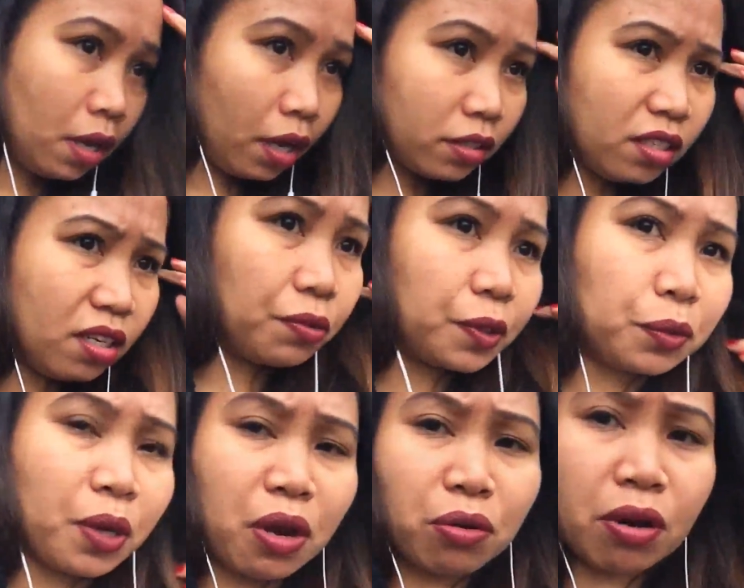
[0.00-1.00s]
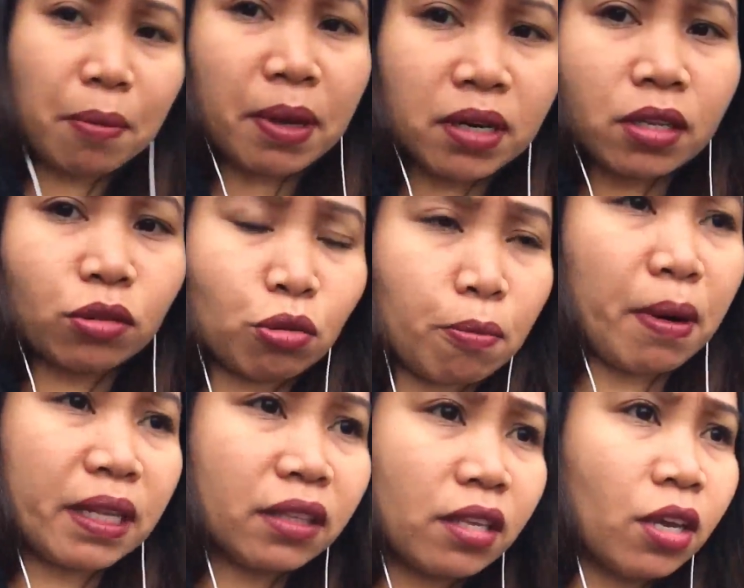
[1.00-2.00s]
Kasi gano'n naman dito,
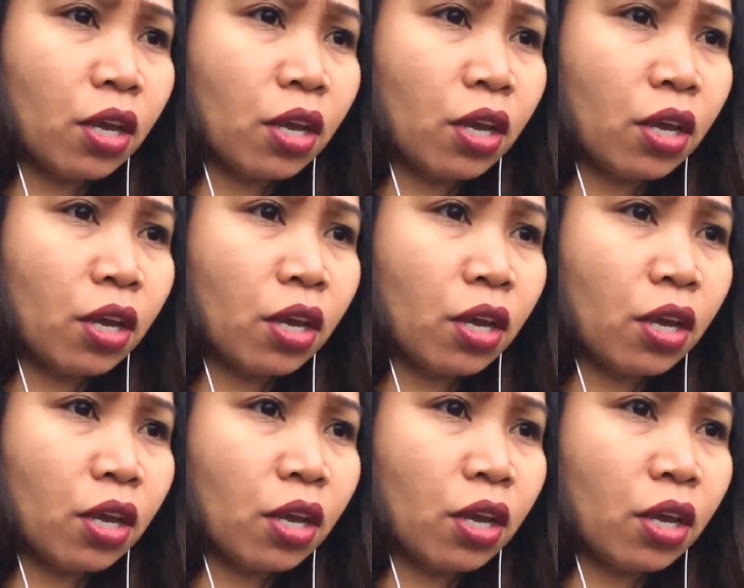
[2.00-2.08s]
but